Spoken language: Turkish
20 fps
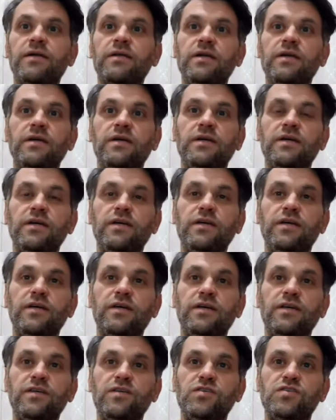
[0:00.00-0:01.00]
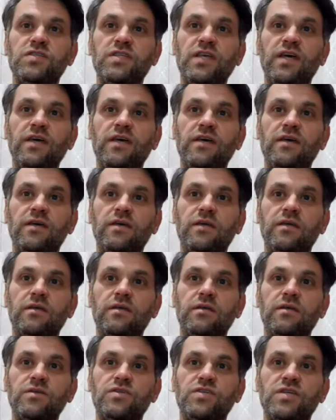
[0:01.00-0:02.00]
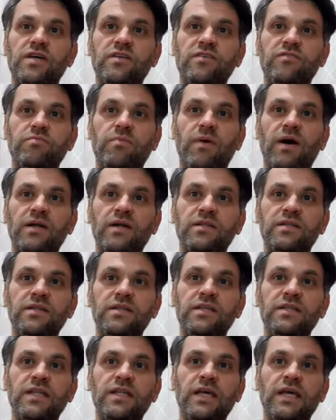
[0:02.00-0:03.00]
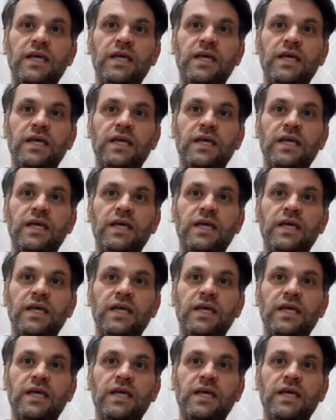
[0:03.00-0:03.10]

E, işte Şerif Mardin'in